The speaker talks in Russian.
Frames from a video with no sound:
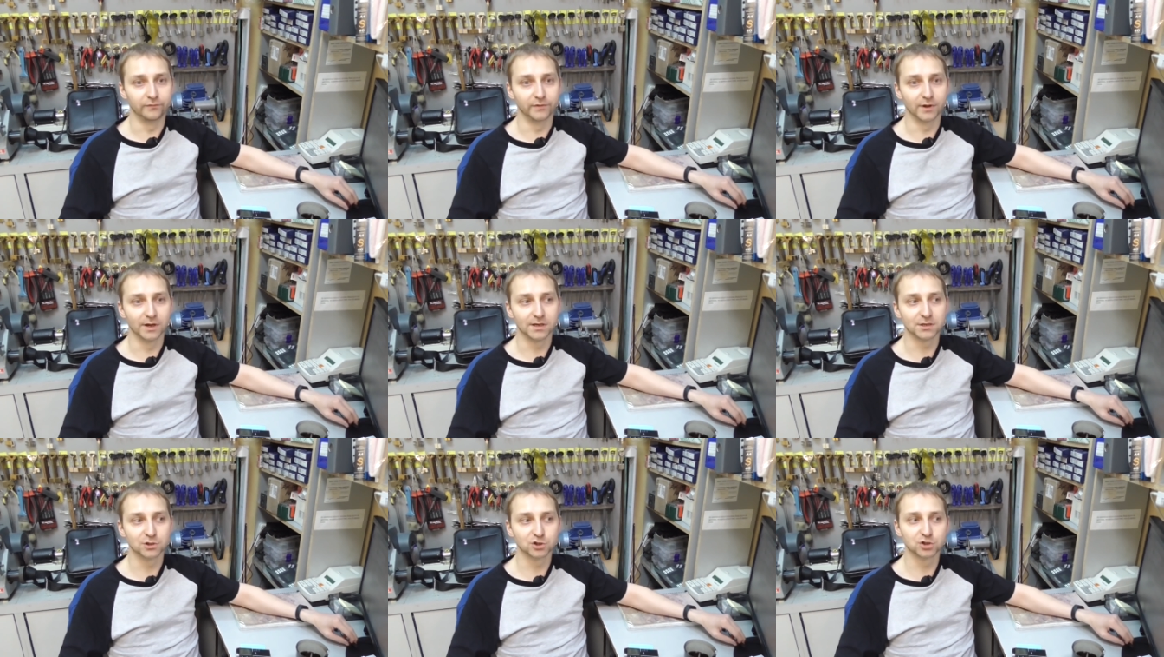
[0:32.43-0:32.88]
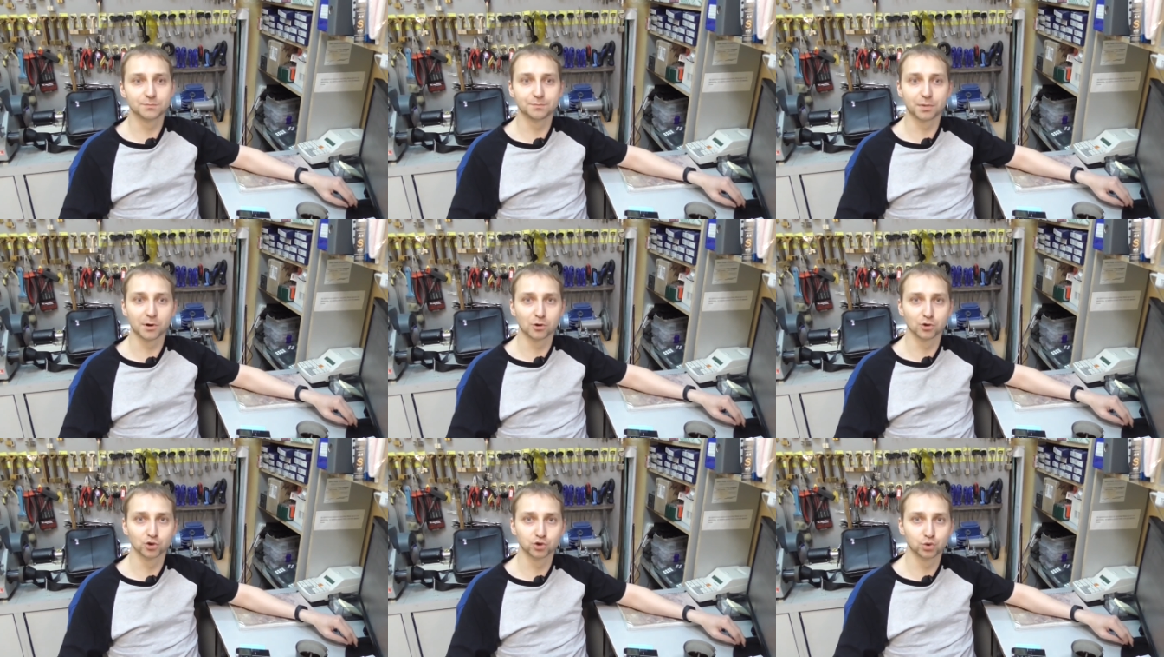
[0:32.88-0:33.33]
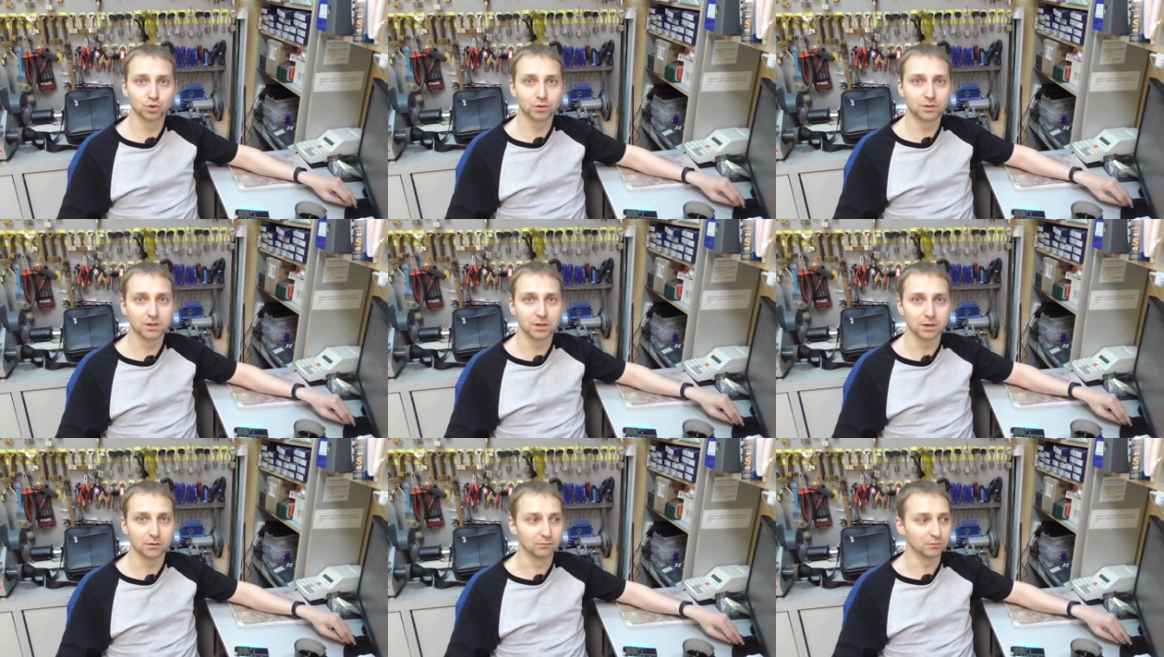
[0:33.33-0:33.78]
в надежде
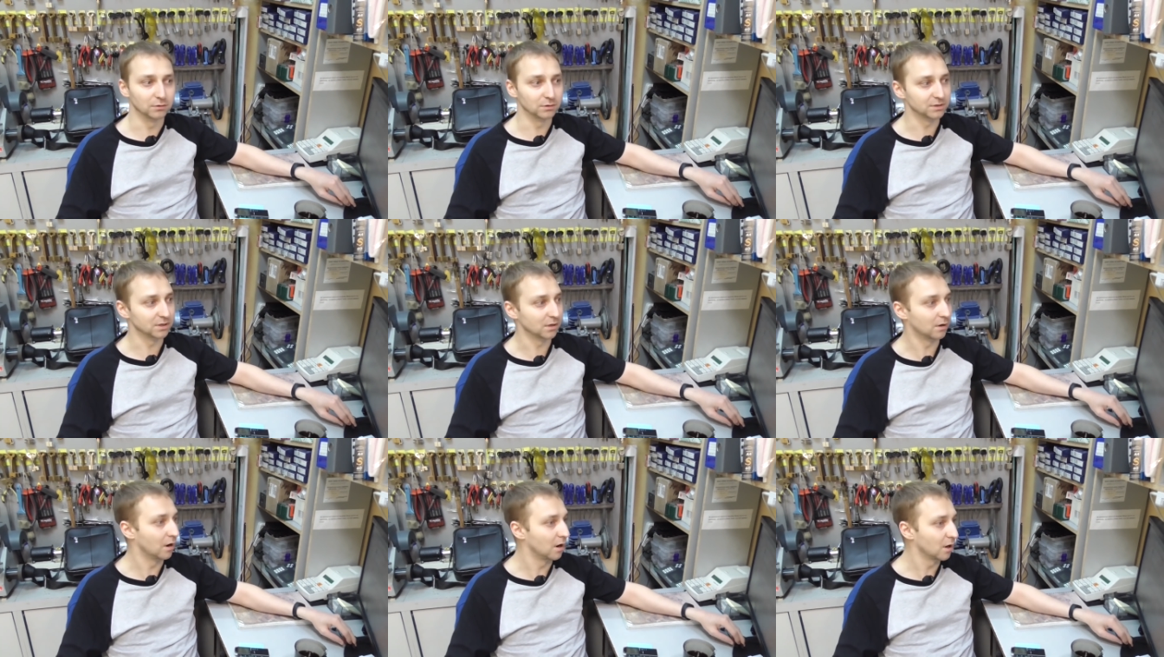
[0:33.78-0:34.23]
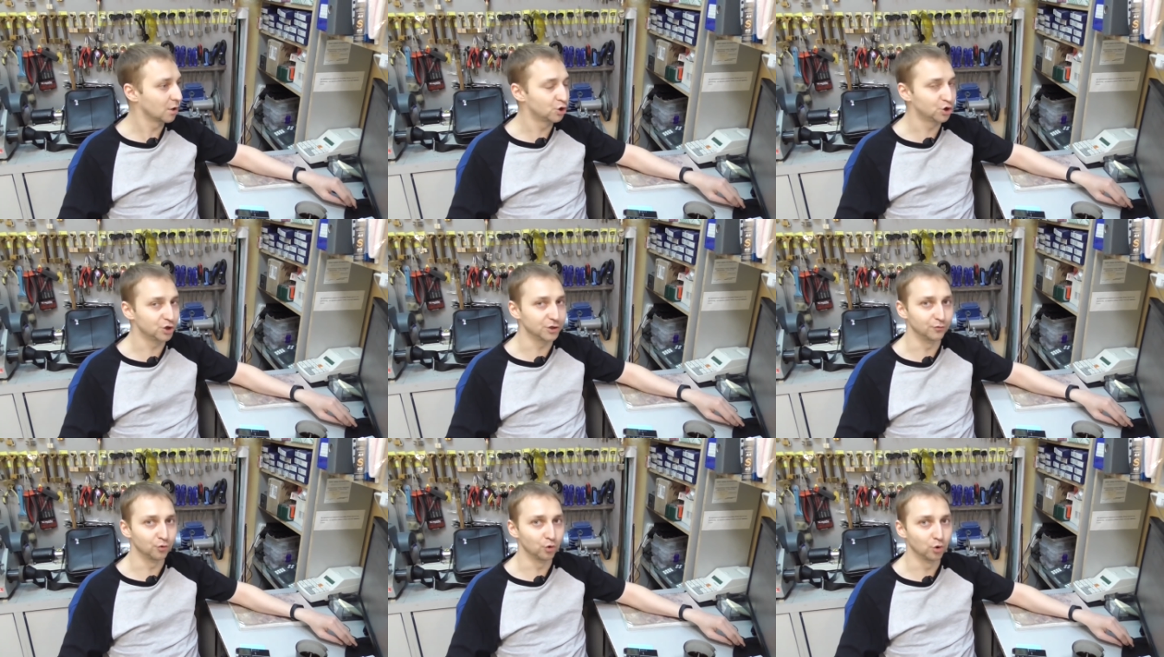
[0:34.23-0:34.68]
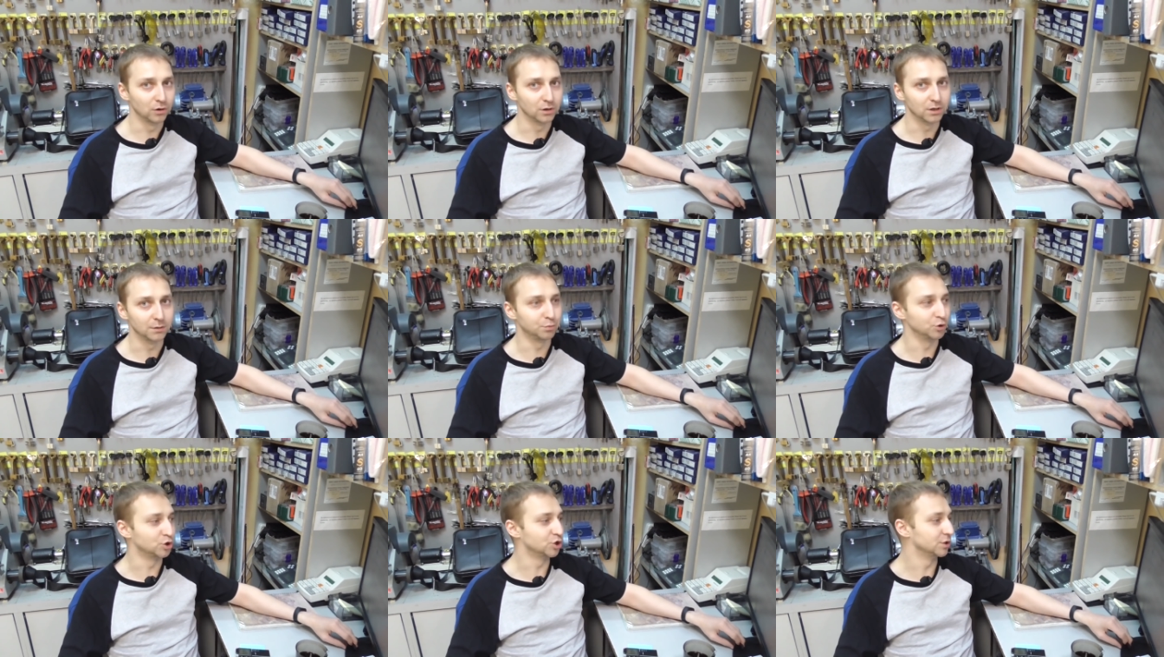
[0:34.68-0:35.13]
проконсультироваться, как, чего
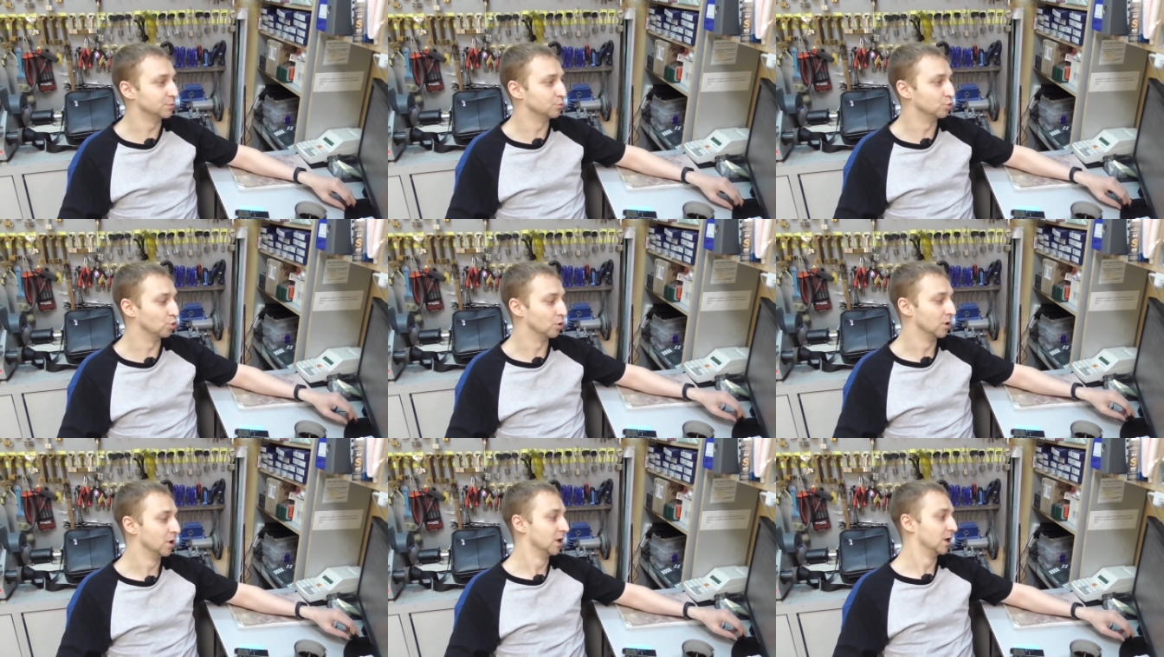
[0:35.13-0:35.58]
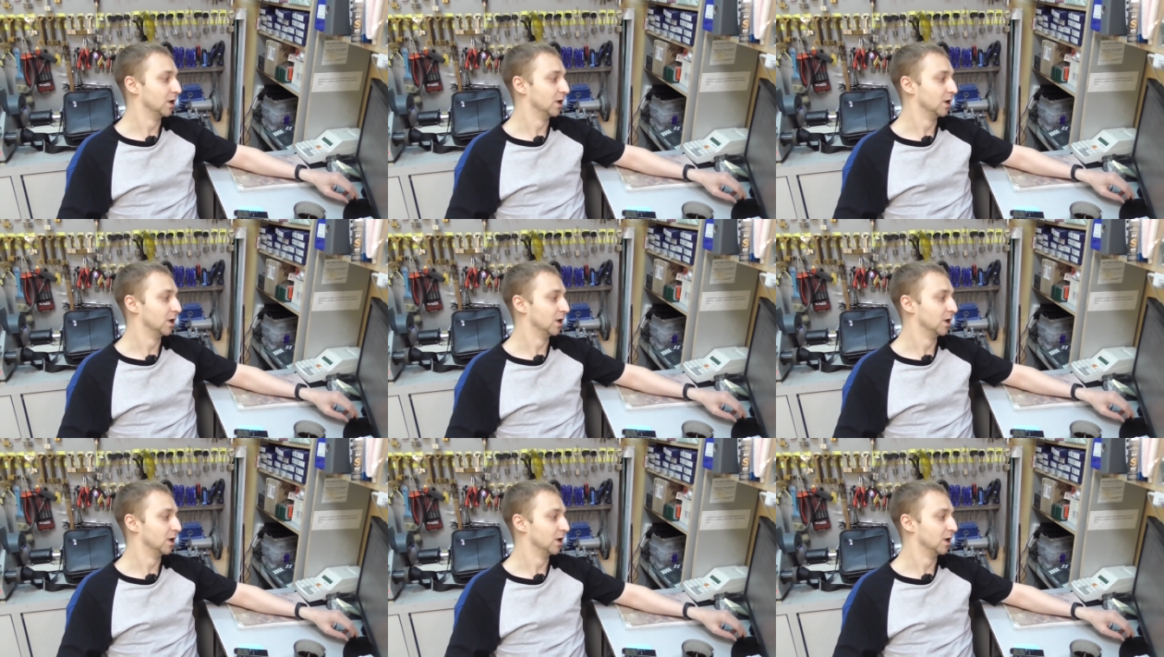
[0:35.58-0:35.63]
и почему.